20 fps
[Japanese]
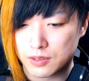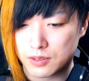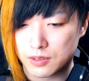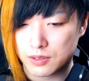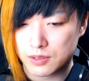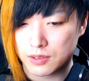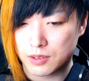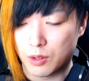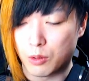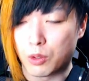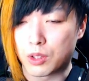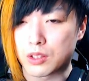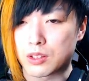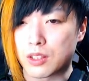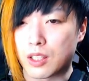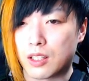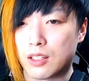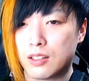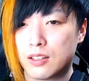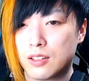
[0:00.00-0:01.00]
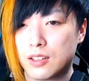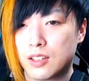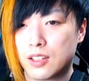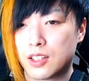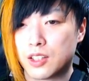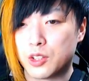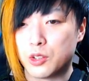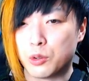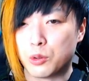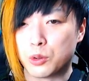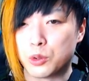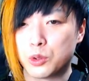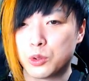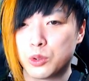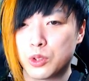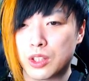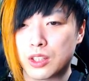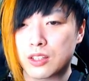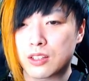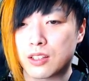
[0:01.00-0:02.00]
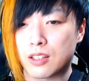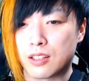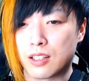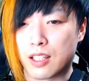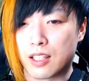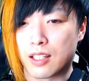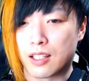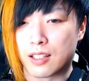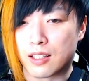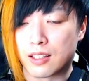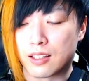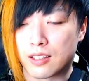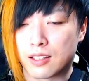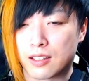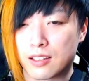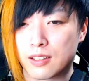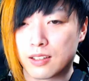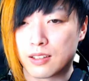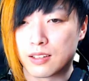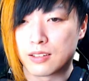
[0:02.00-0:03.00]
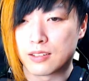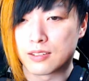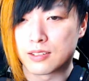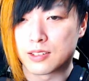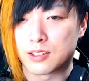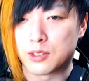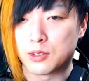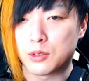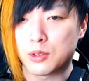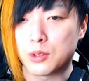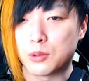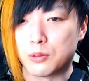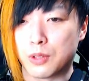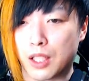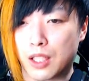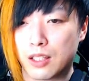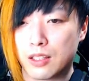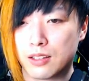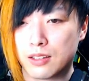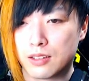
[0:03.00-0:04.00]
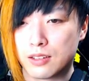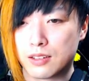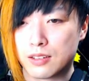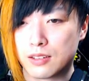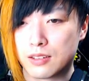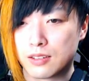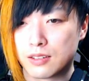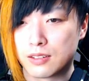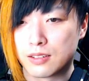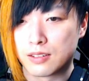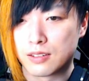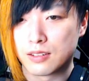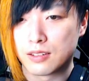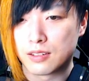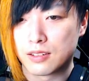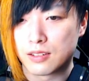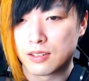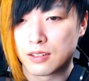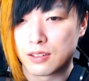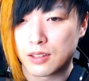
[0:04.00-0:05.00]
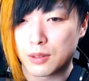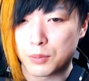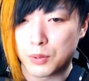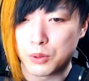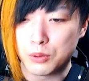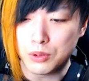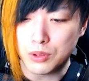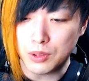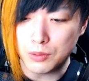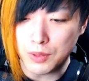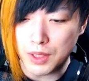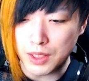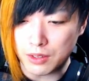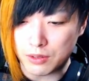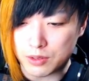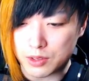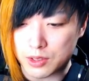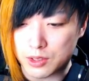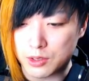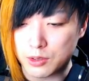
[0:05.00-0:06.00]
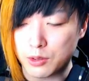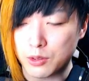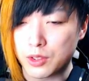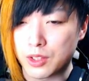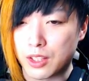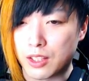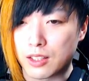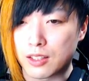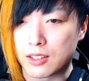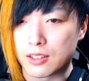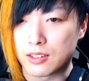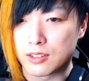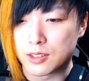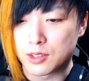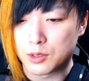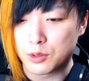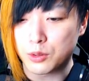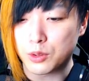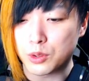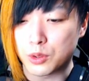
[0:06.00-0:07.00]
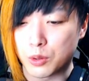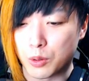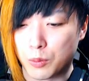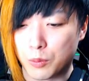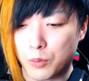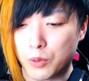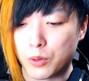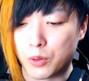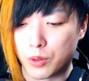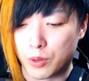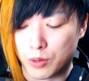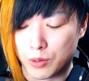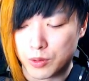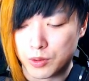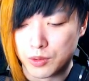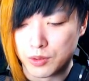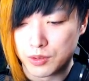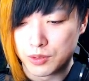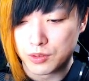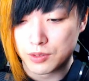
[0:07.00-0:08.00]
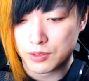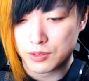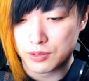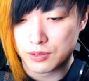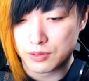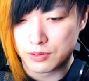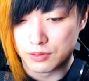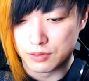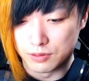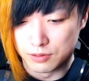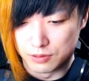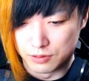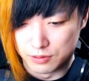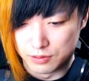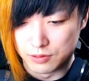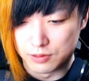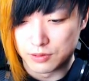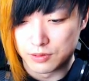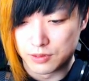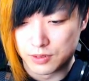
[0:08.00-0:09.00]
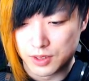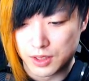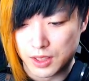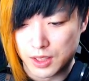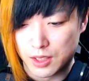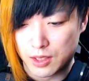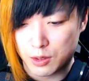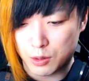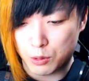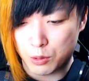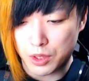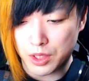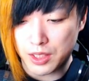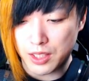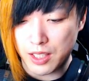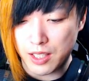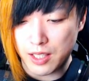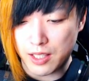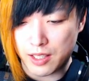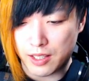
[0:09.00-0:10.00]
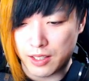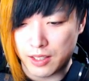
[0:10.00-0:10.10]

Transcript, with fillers: あ終わった、余裕あったね。強いわやっぱオールマイト、強いな、強いと思うよ。うん、これで